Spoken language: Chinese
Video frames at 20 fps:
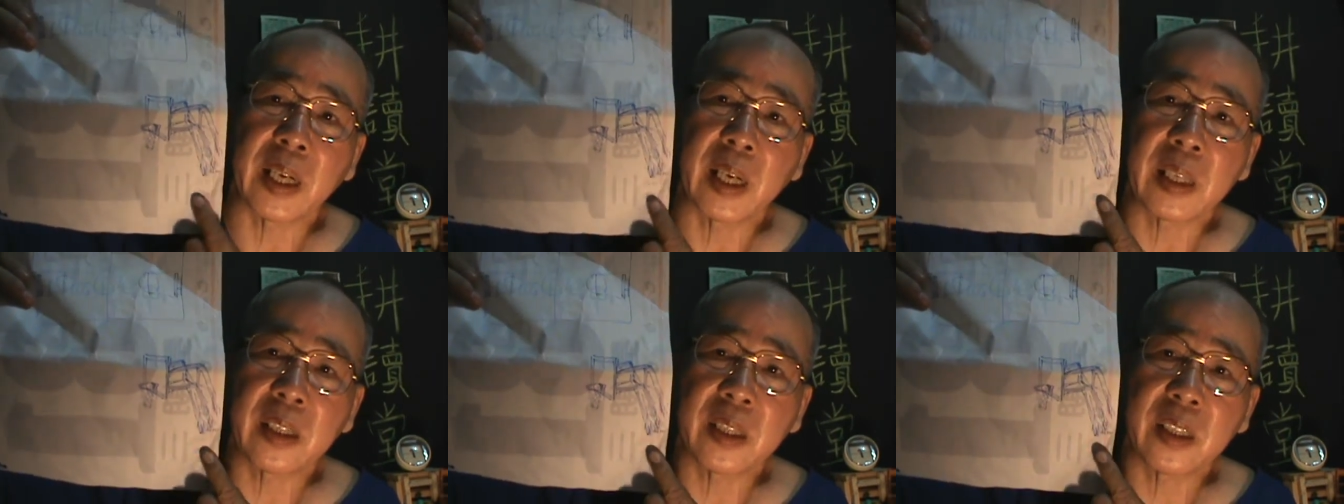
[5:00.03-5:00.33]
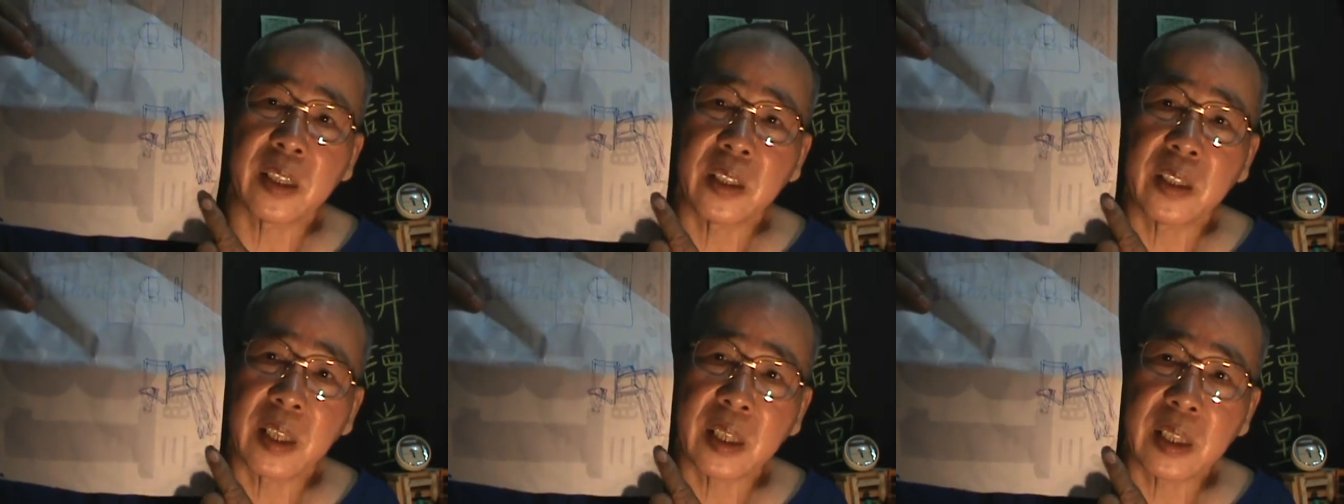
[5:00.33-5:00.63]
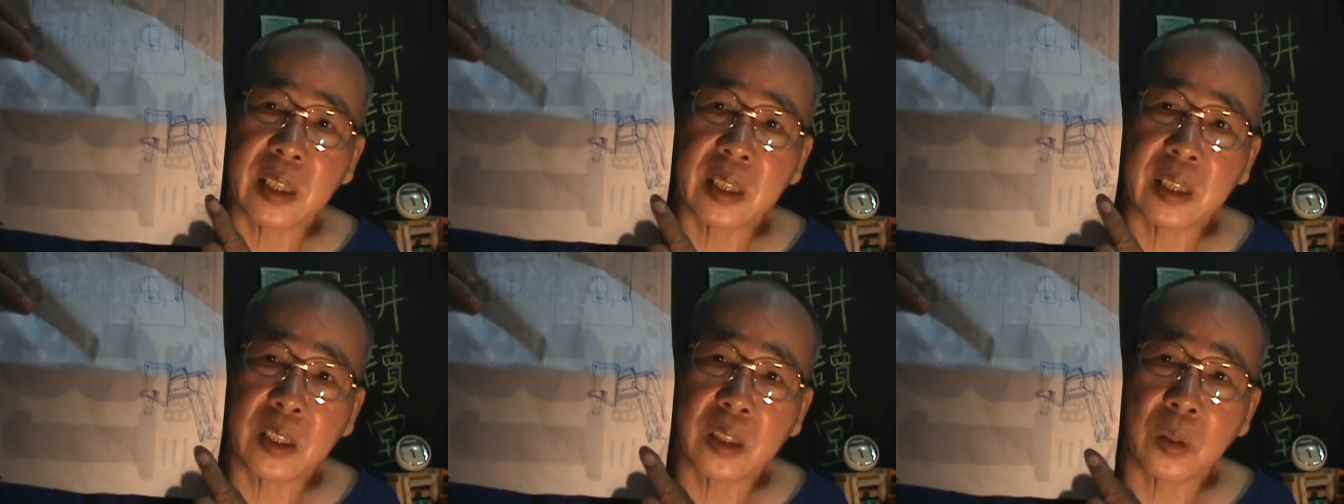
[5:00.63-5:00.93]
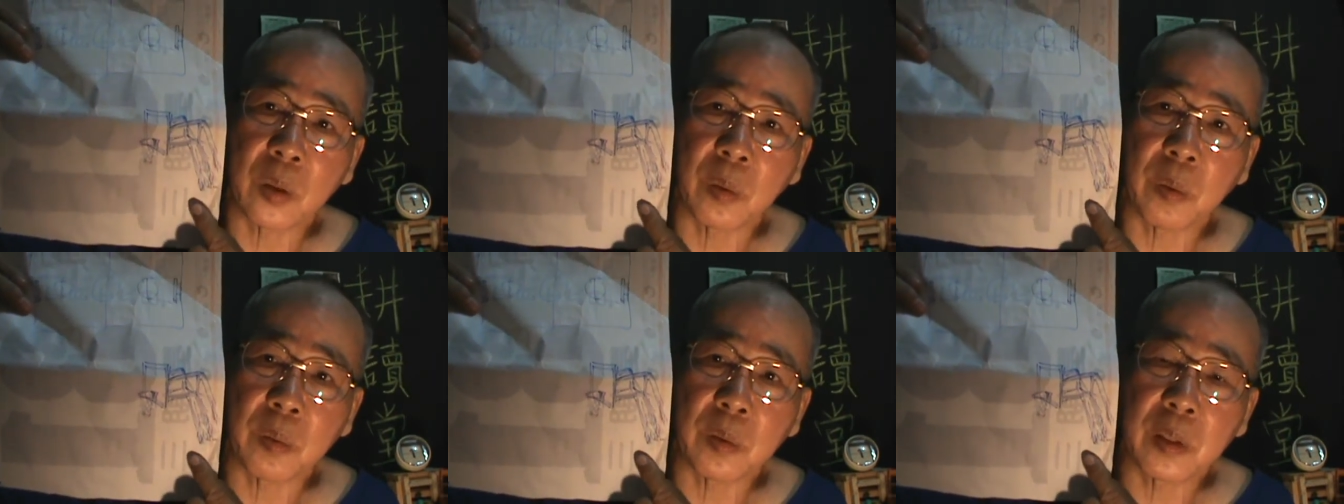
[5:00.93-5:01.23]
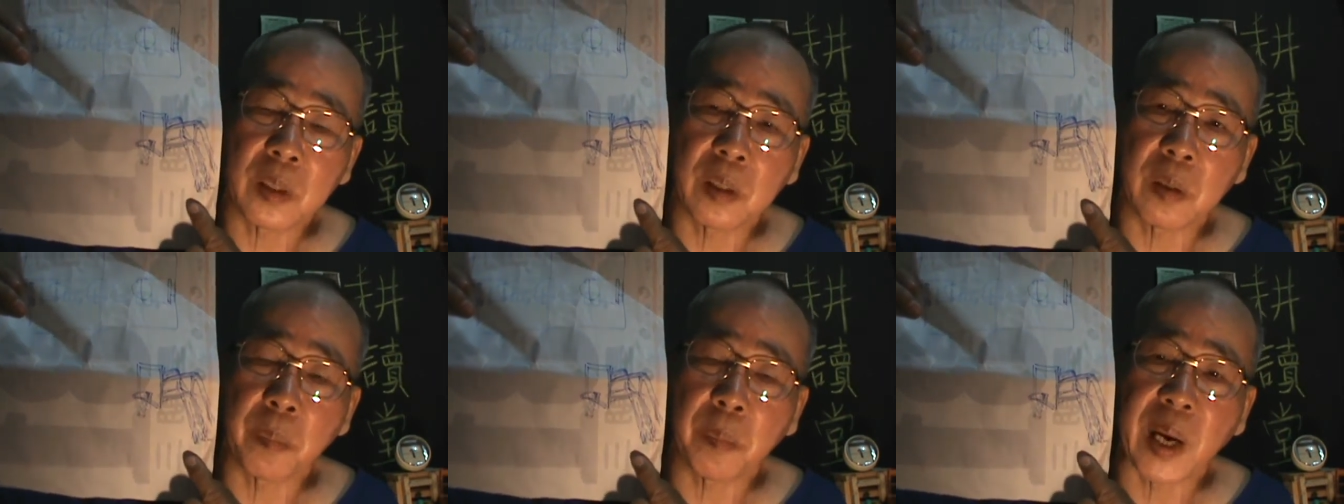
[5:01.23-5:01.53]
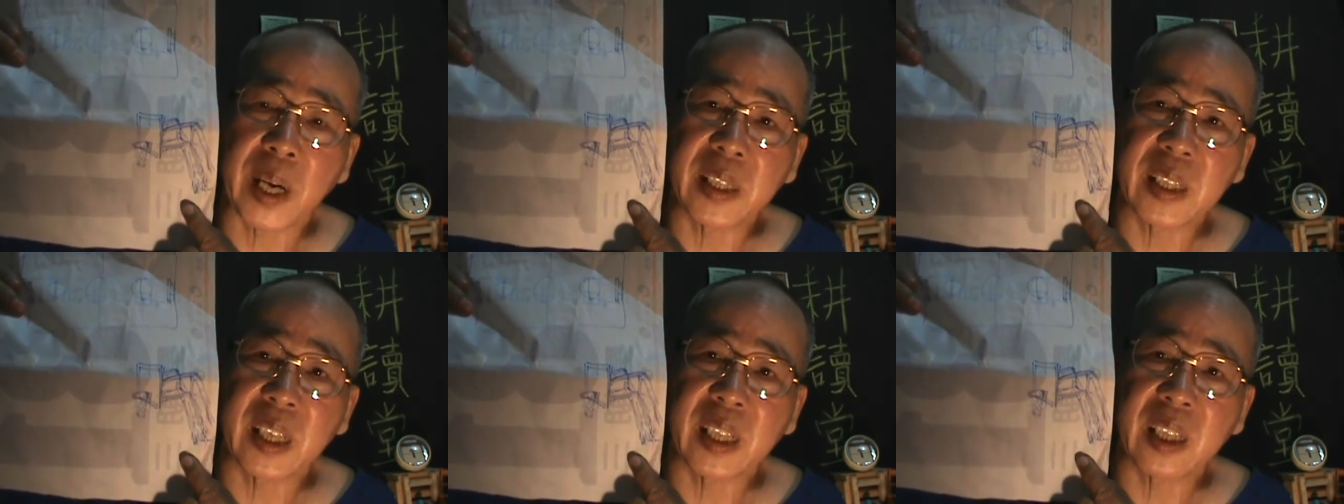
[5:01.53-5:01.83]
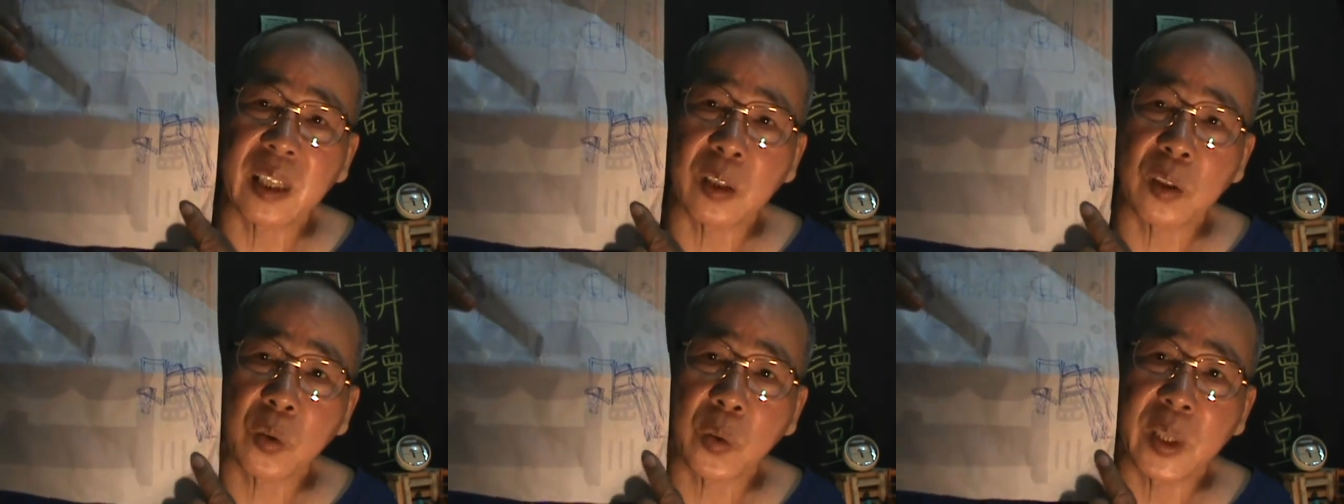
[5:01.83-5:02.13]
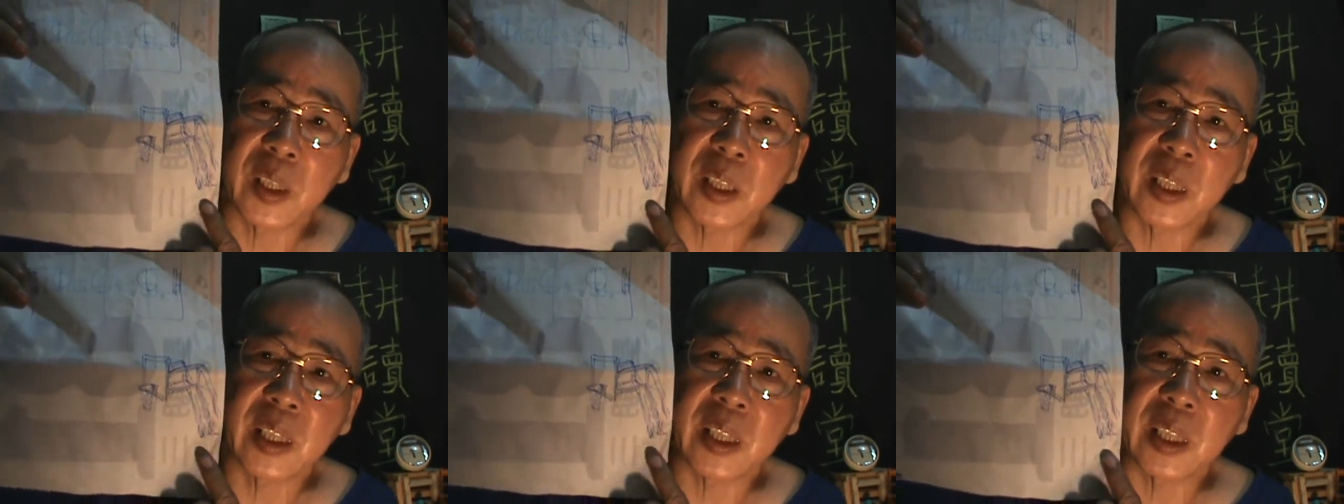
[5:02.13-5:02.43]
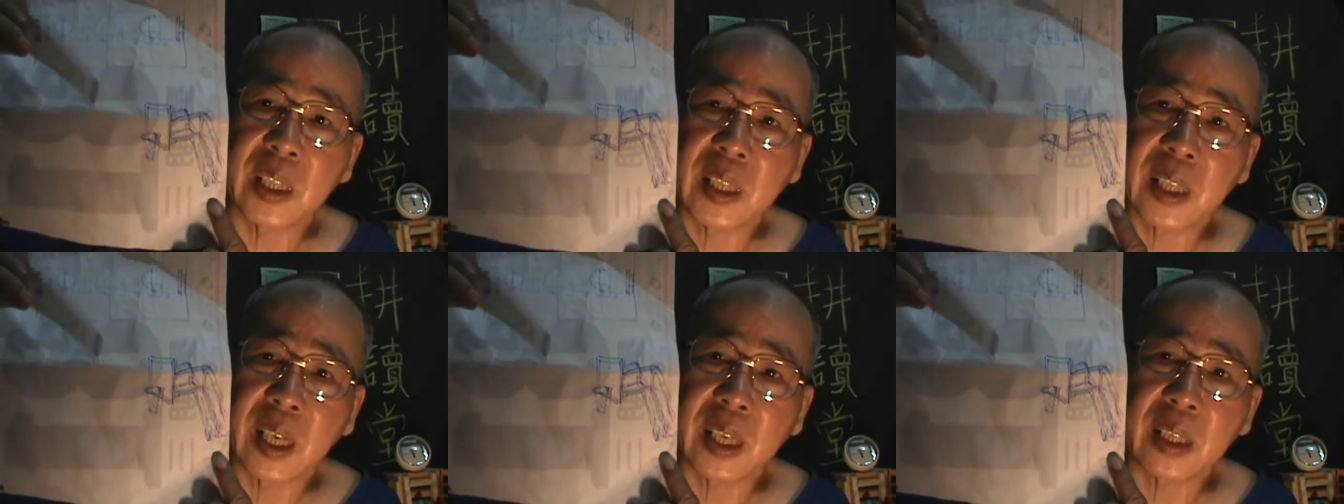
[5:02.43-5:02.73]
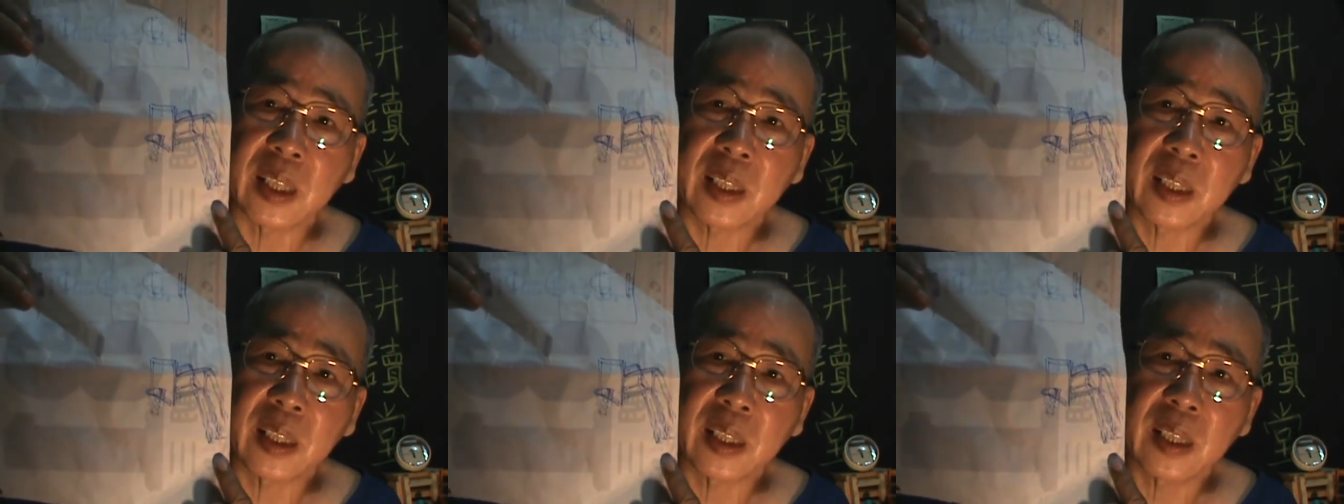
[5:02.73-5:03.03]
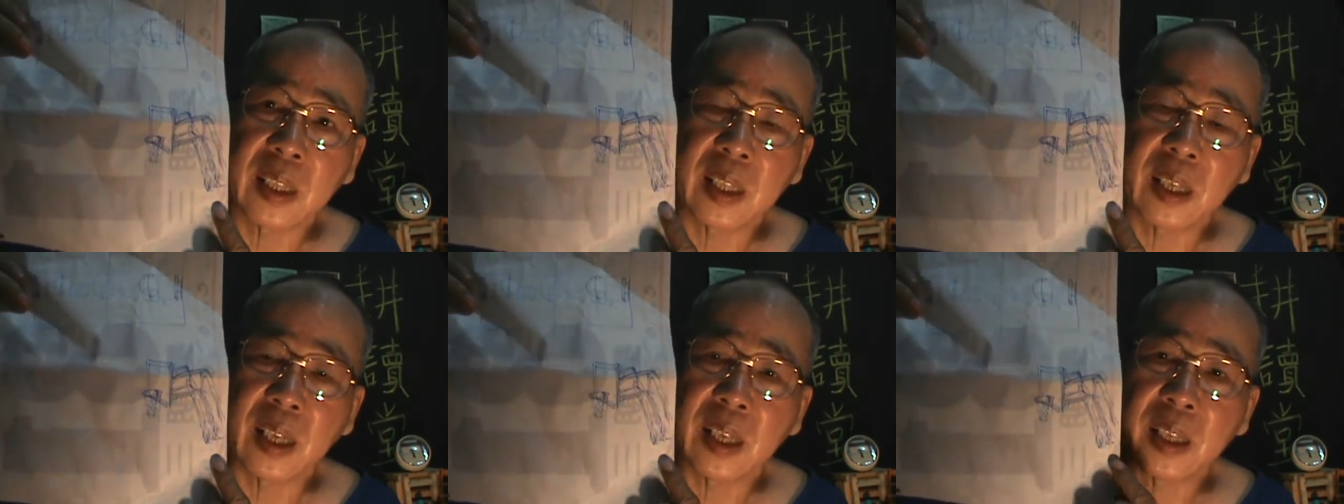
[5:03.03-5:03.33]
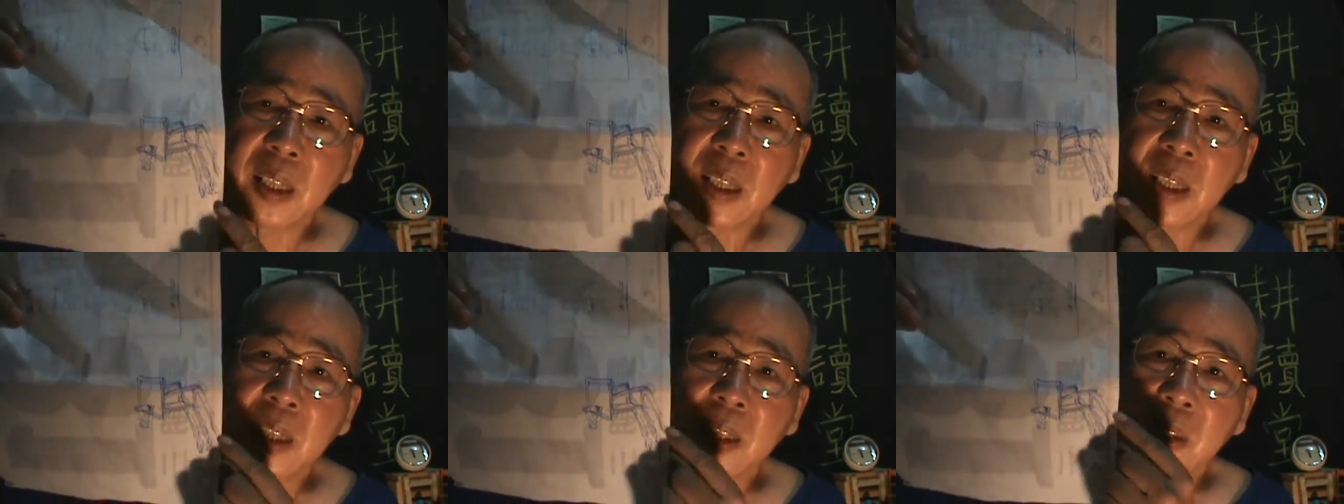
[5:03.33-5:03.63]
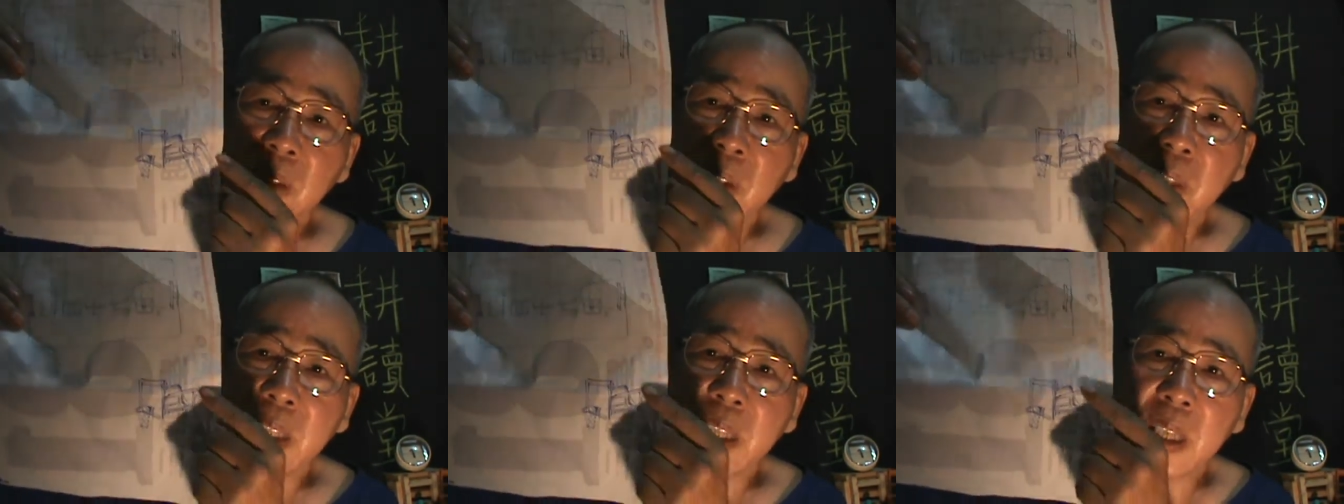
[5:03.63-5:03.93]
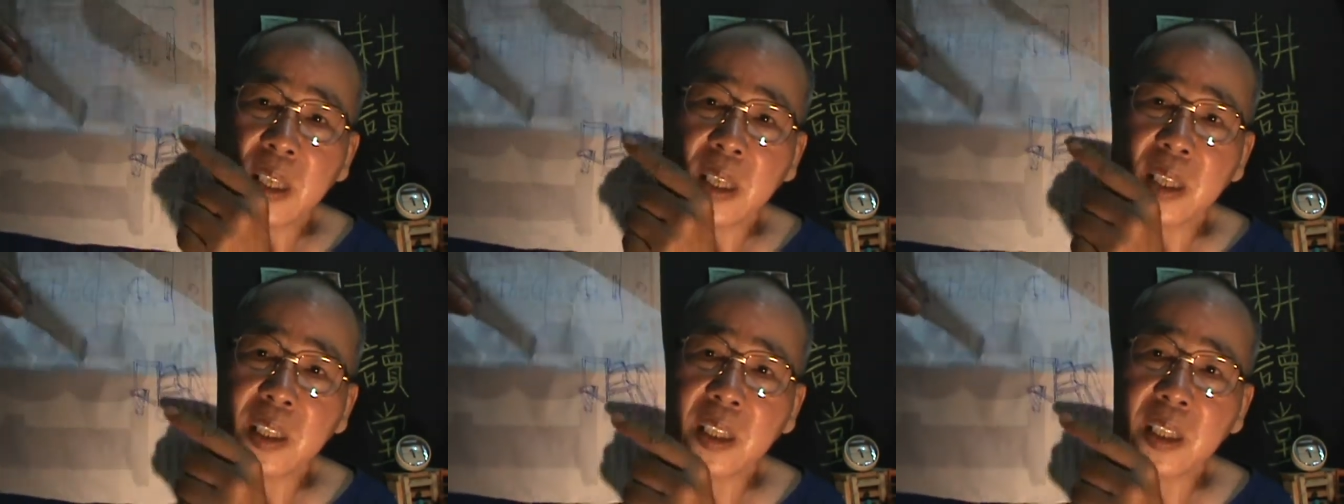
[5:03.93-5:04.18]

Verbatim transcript: 它是直接是从是埋在那个水泥底下的啊，就整个